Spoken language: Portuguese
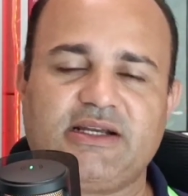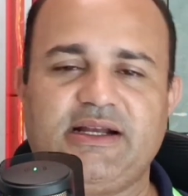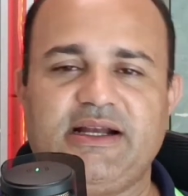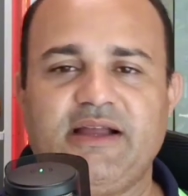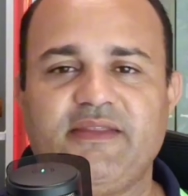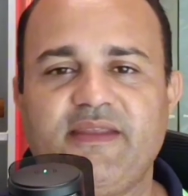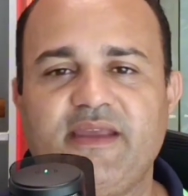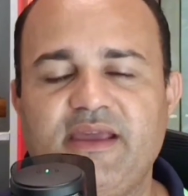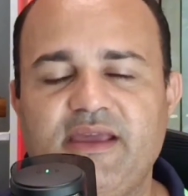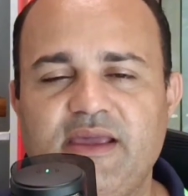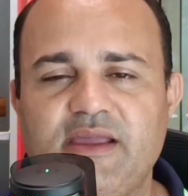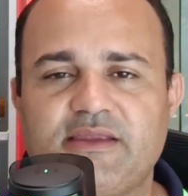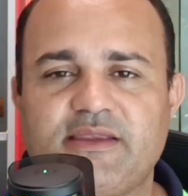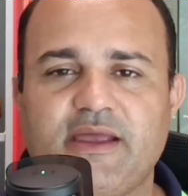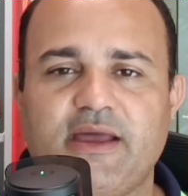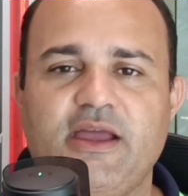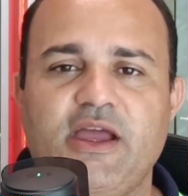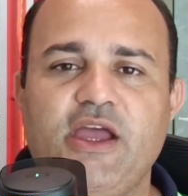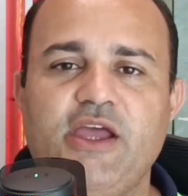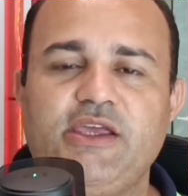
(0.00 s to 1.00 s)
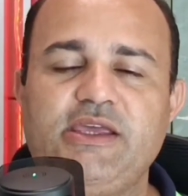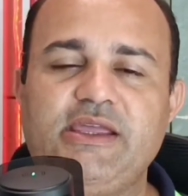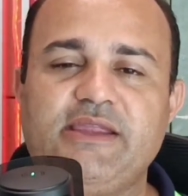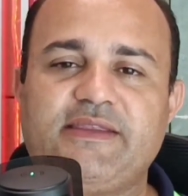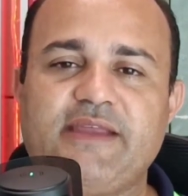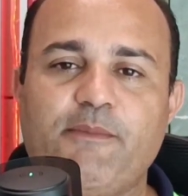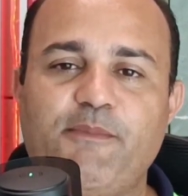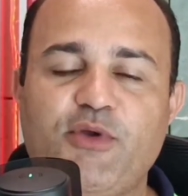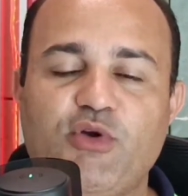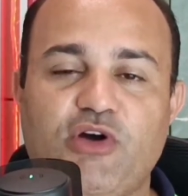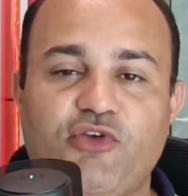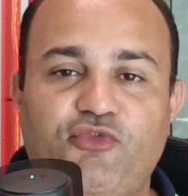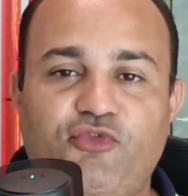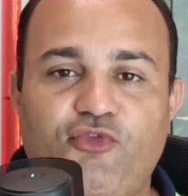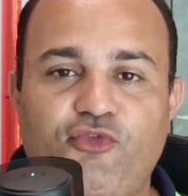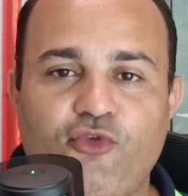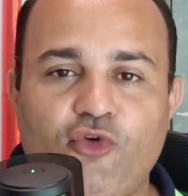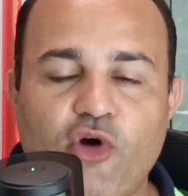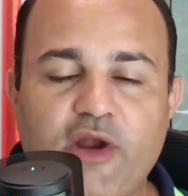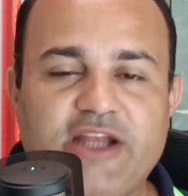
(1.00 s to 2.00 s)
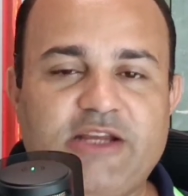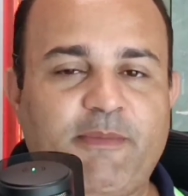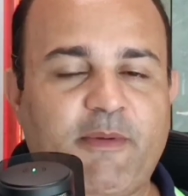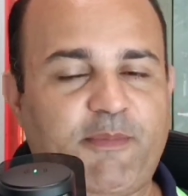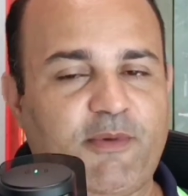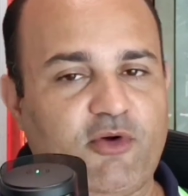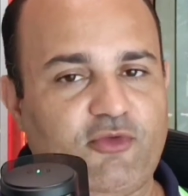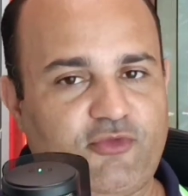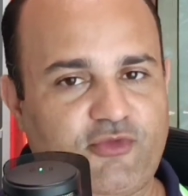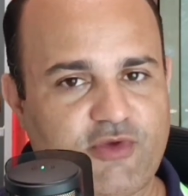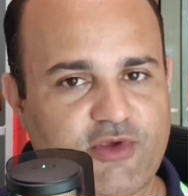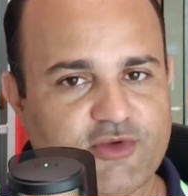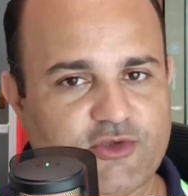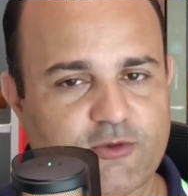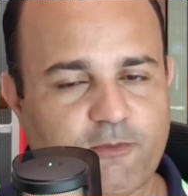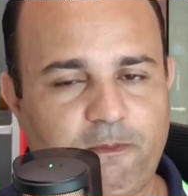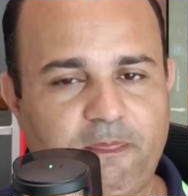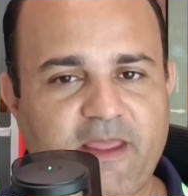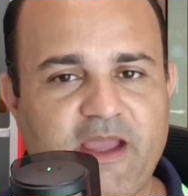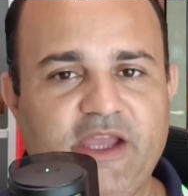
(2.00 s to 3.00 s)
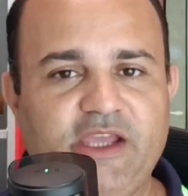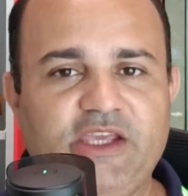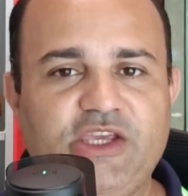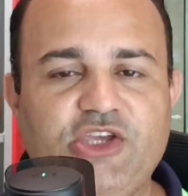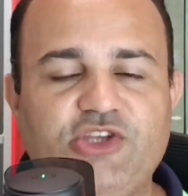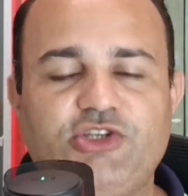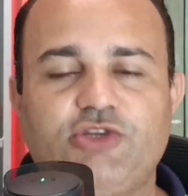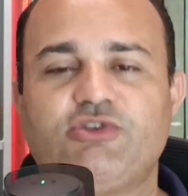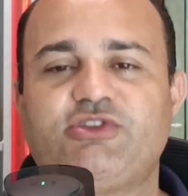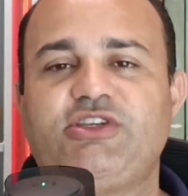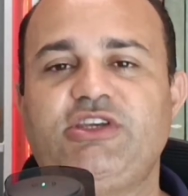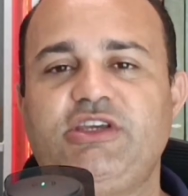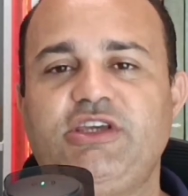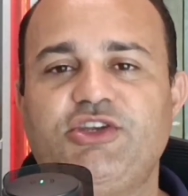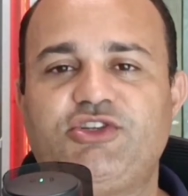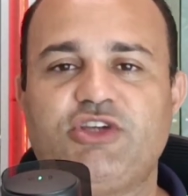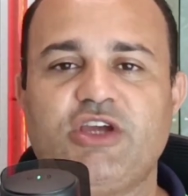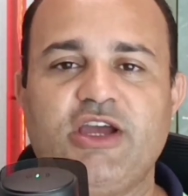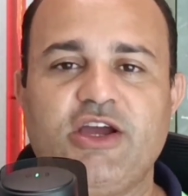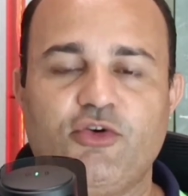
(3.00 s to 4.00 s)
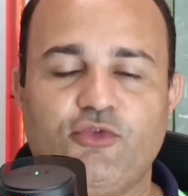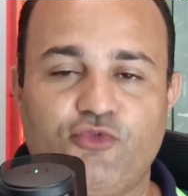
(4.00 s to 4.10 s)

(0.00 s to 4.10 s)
caneta e também uma folha de papel ofício e diga o seguinte: